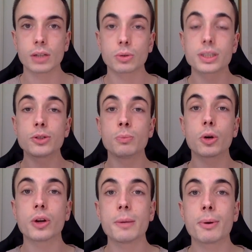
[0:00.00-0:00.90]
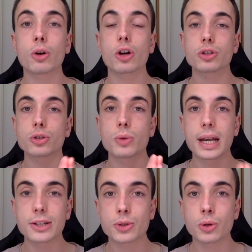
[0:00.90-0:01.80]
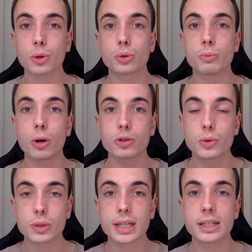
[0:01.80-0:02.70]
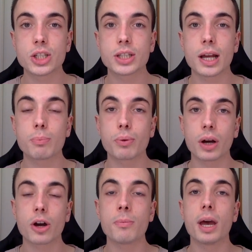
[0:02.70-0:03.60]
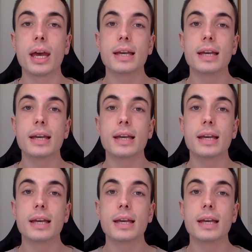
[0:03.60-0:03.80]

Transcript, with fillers: Donc si tu ne me connais pas encore, je suis Alexandre du blog succèsdigital.com.